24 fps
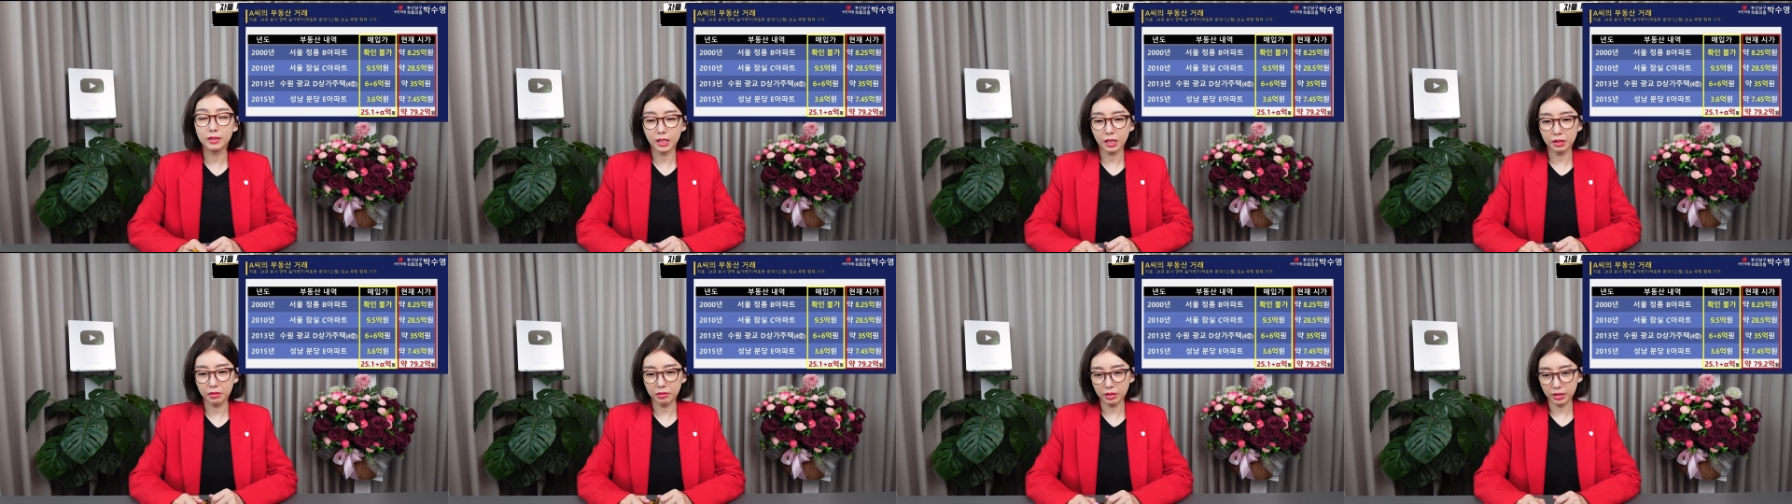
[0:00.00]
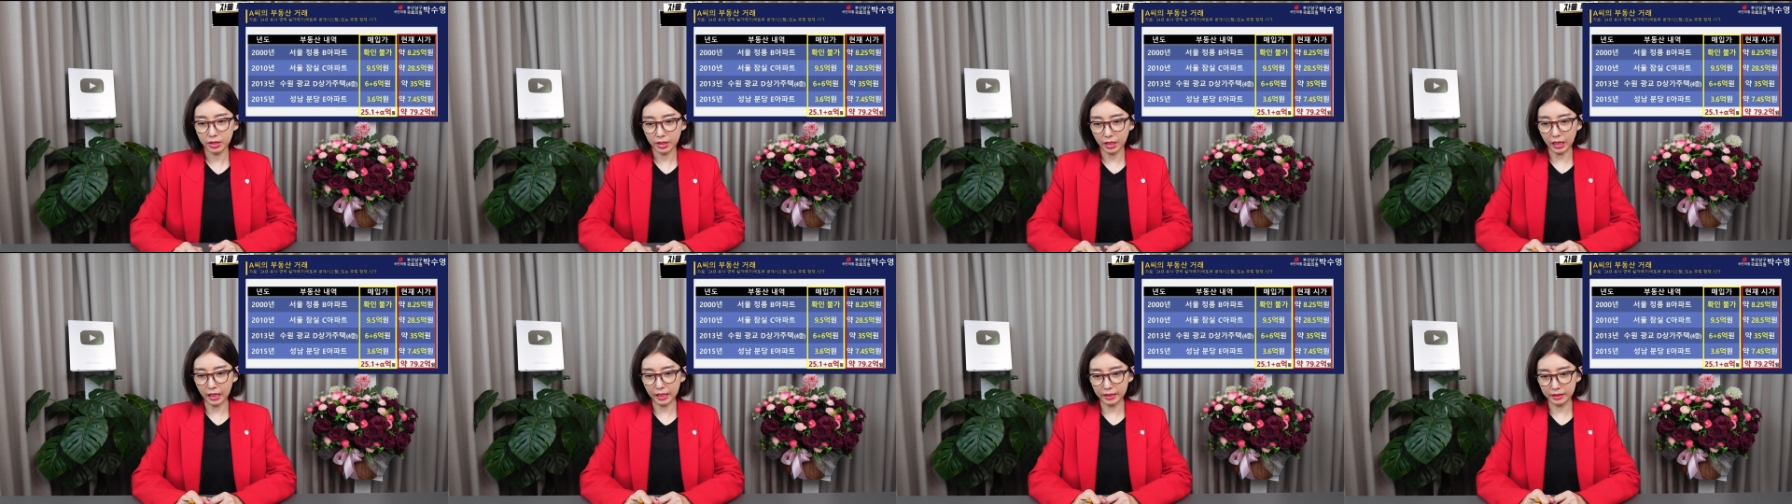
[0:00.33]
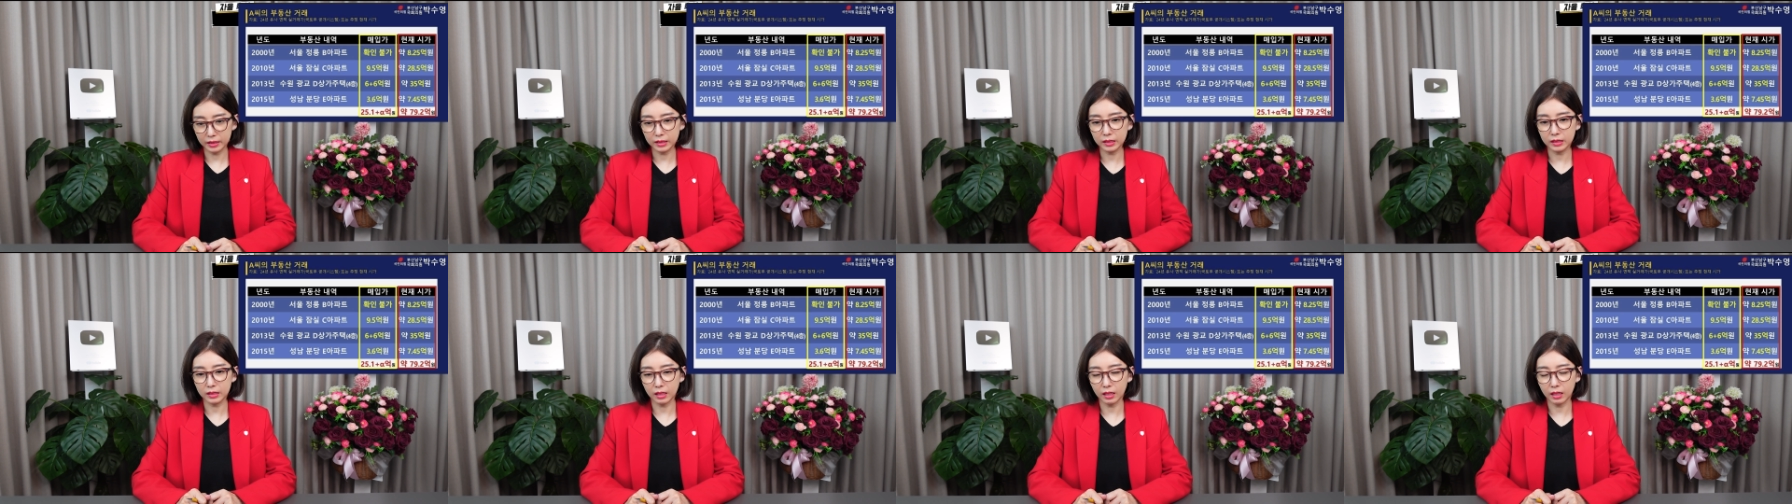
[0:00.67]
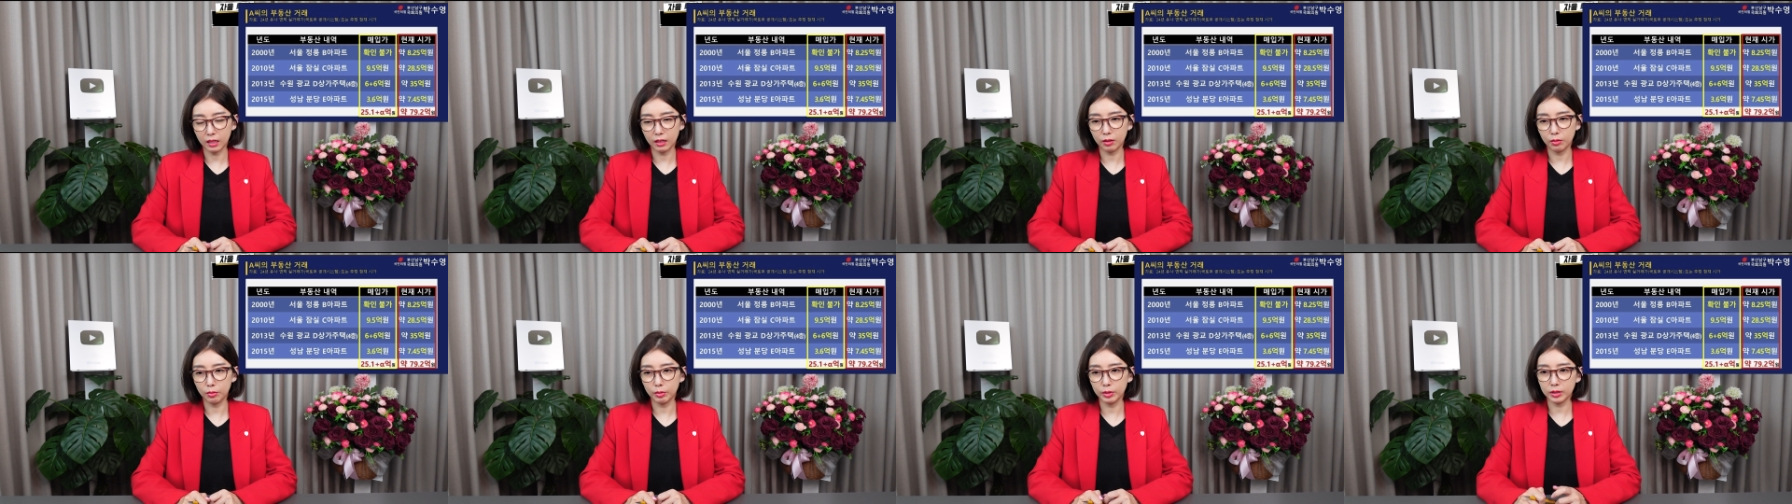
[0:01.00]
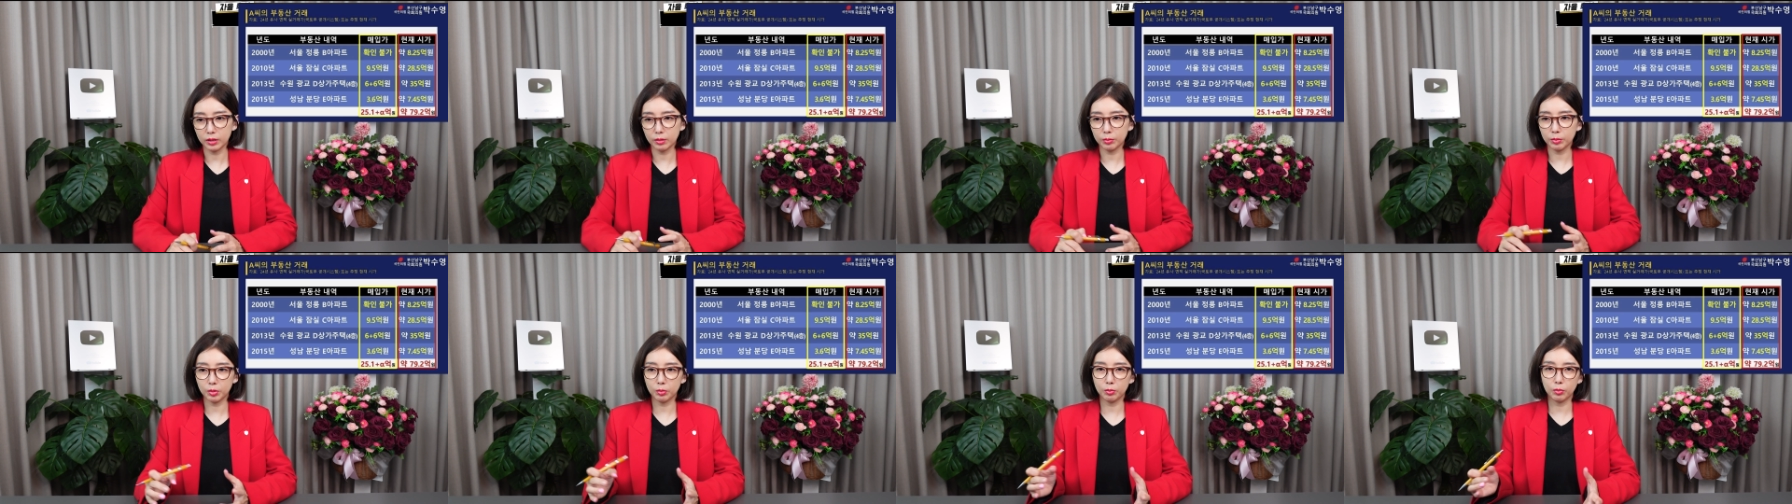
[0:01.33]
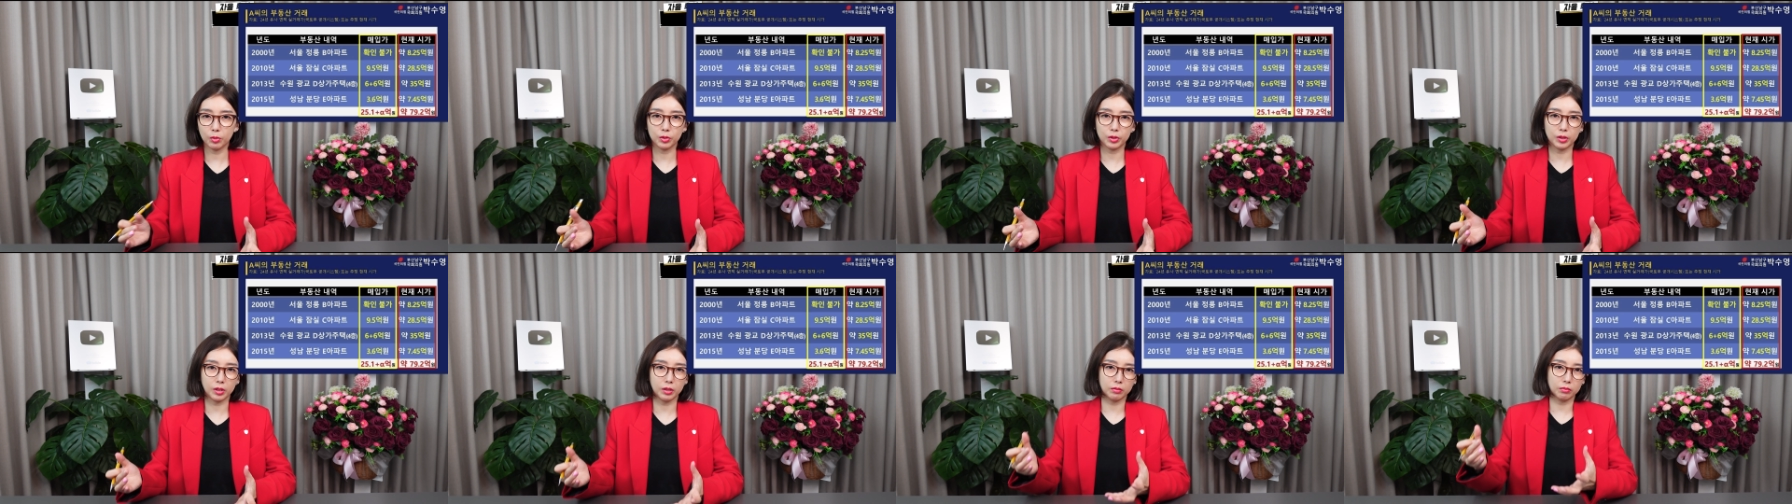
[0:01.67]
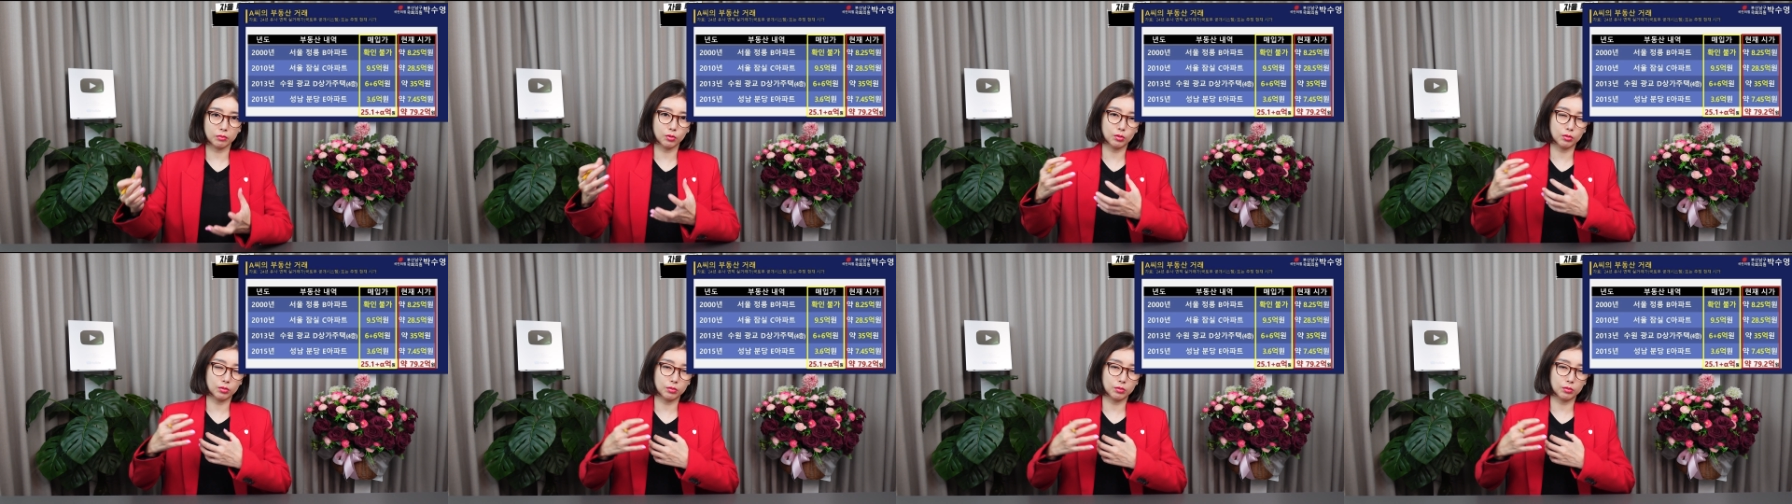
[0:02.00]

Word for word: 상황이 아닐까 왜냐면 뭐 제,